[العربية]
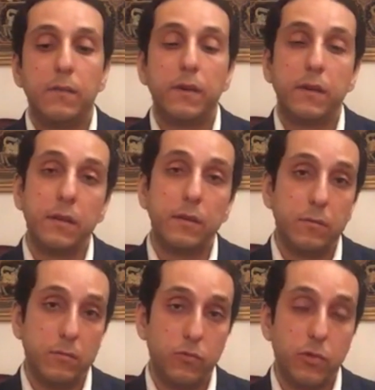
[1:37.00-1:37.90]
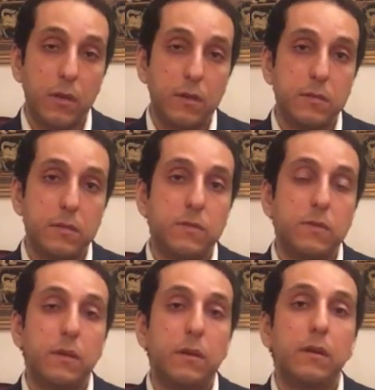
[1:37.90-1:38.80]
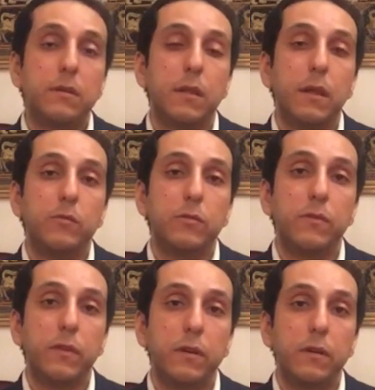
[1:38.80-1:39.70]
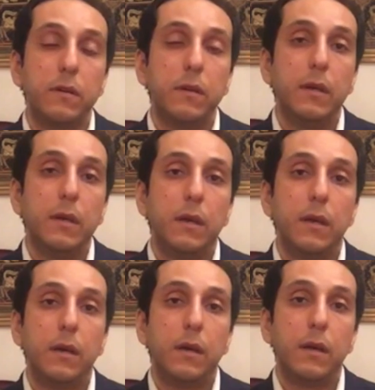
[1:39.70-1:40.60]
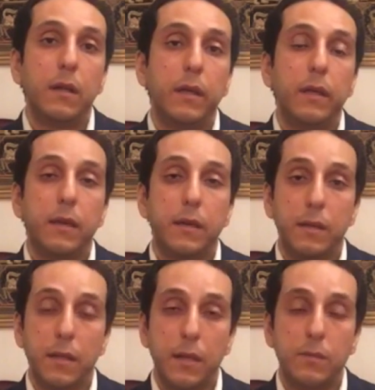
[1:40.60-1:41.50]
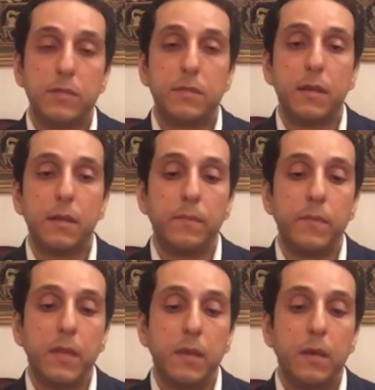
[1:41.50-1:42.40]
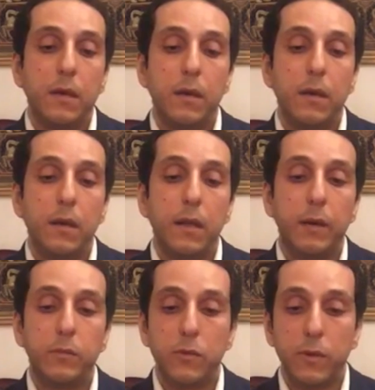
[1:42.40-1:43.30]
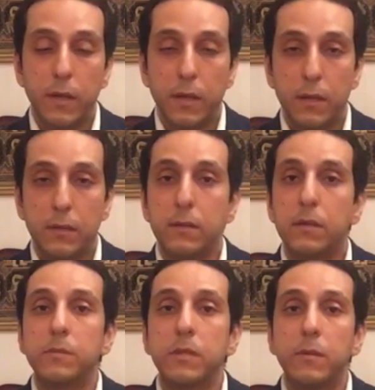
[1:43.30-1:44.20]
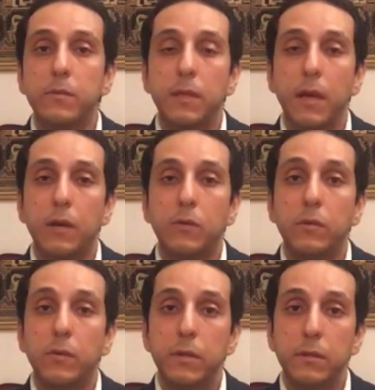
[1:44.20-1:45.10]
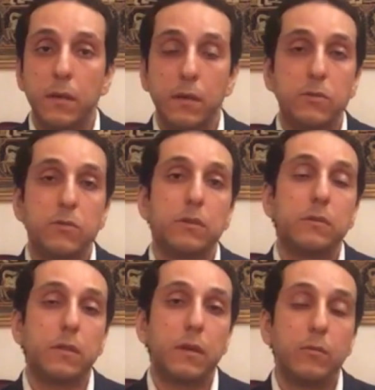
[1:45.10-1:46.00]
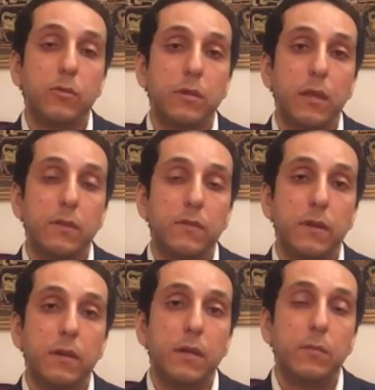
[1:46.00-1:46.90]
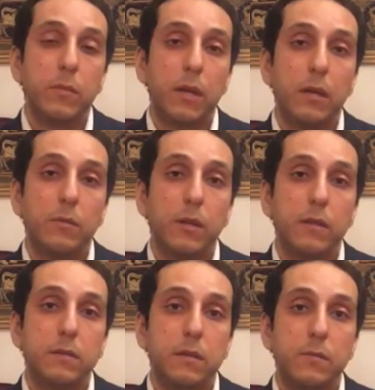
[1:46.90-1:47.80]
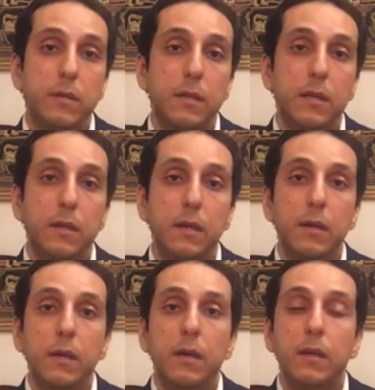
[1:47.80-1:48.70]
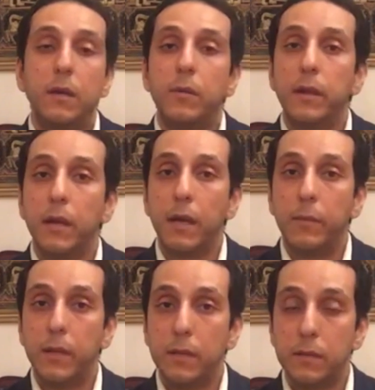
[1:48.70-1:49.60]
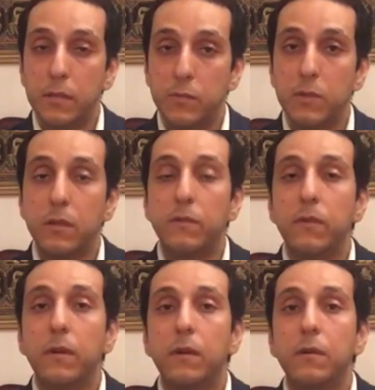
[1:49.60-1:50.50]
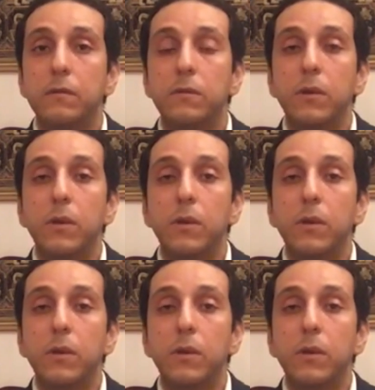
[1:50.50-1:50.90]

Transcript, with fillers: فريق متخصص في جراحة العمود الفقري لأنها كانت حالة مش سهلة الحمد لله قدرنا بسبب التعاون ما بين تخصصات مختلفة بجانب العظام إن احنا نعمل لها عملية تثبيت للفقرات